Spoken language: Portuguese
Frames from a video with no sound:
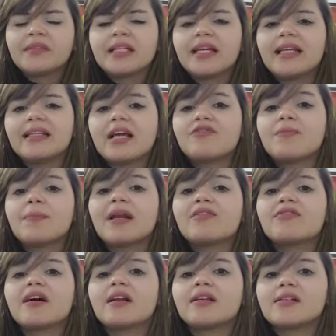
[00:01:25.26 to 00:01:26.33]
Quem deve
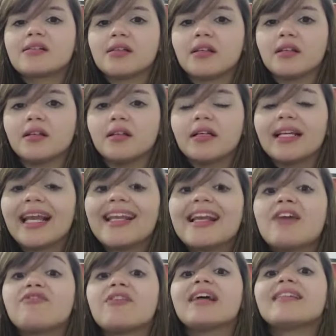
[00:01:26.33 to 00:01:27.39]
prevalecer? Quem
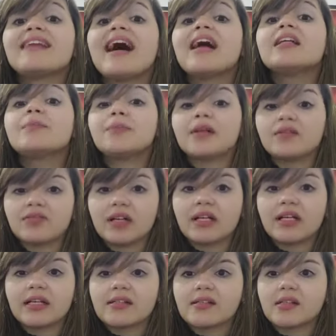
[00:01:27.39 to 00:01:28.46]
na verdade
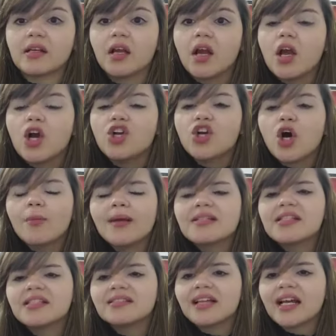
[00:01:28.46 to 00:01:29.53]
prevalece?
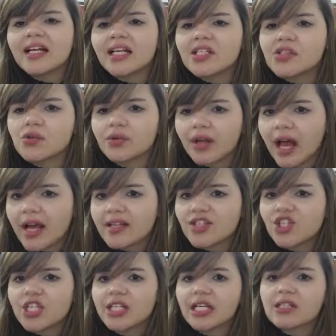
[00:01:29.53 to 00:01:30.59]
Normas
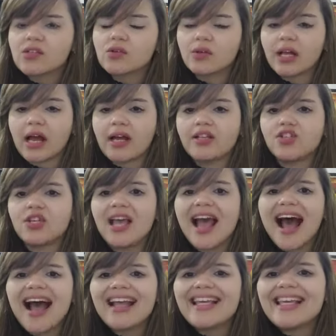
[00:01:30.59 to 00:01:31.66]
internacionais e nacionais
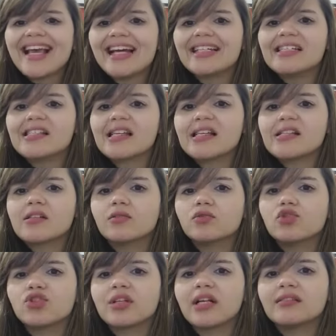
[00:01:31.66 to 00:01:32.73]
e a inserção
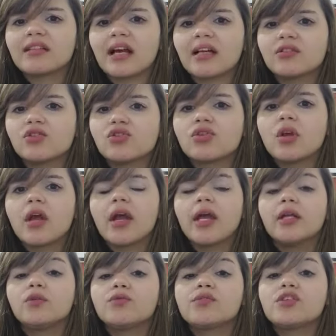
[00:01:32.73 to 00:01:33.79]
dos tratados
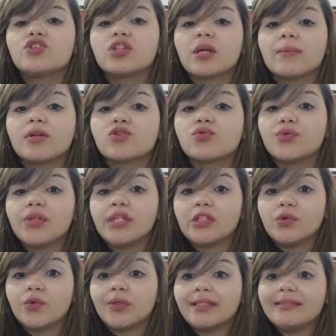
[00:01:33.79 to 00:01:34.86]
no sistema
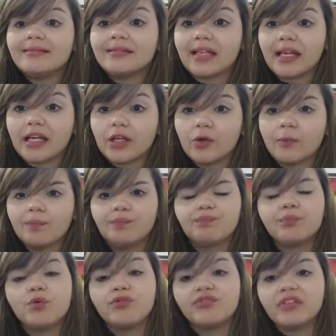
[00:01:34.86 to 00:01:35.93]
jurídico interno.
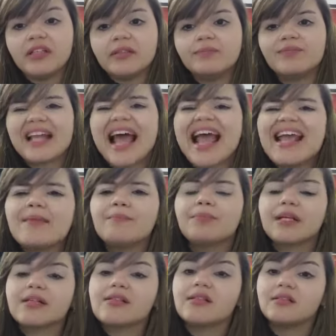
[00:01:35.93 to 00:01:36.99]
Por fim, é
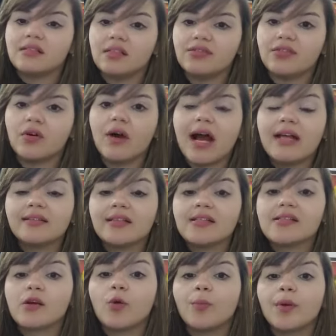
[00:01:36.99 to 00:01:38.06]
imprescindível
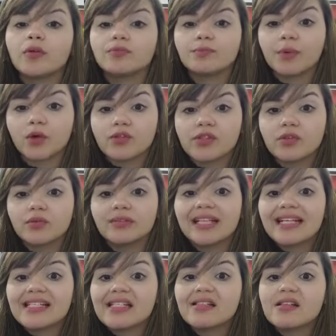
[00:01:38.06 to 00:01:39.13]
atenção ao propósito
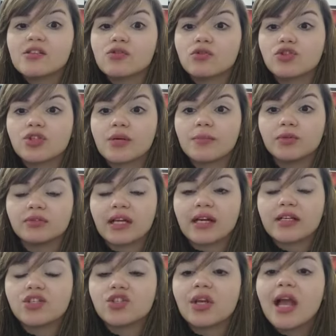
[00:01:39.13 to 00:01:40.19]
das isenções
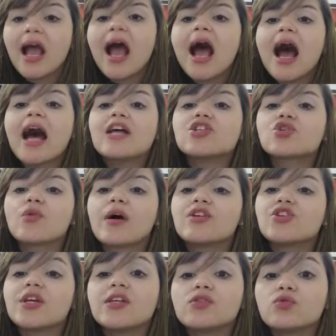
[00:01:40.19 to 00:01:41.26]
tributárias, as
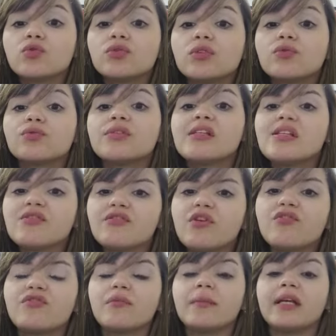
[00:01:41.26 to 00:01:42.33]
quais resultam no
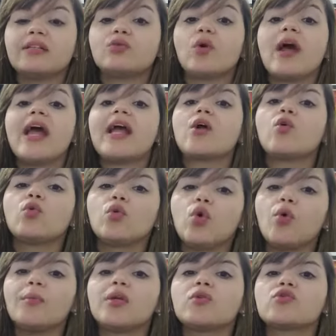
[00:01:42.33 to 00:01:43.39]
desenvolvimento
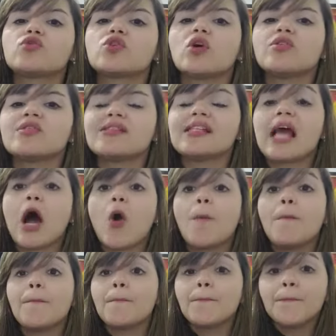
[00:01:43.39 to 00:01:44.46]
econômico,
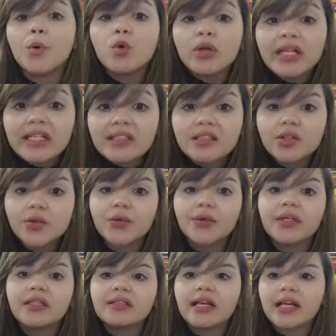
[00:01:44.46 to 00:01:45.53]
social, político
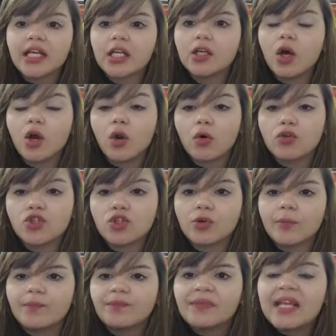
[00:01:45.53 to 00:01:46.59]
e
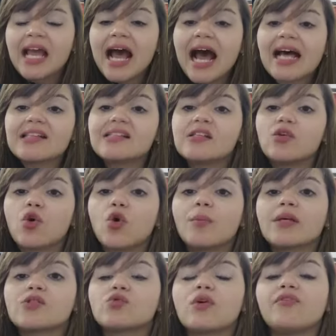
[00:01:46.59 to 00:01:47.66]
tecnológico, assim como
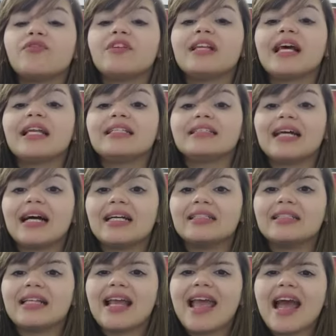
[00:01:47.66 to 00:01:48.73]
a sua
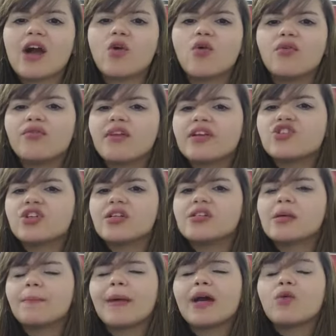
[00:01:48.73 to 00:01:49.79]
finalidade é a
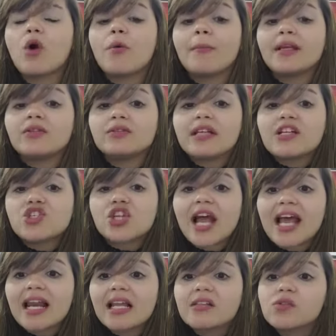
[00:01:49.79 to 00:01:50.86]
convergência para o aumento das
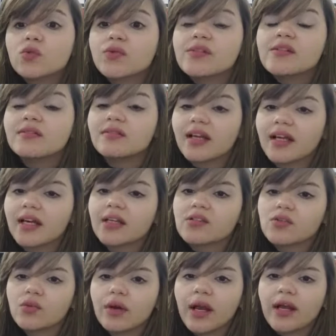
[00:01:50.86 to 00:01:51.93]
relações
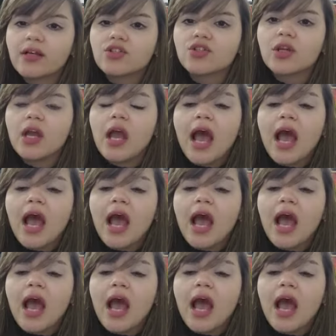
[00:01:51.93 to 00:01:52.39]
internacionais,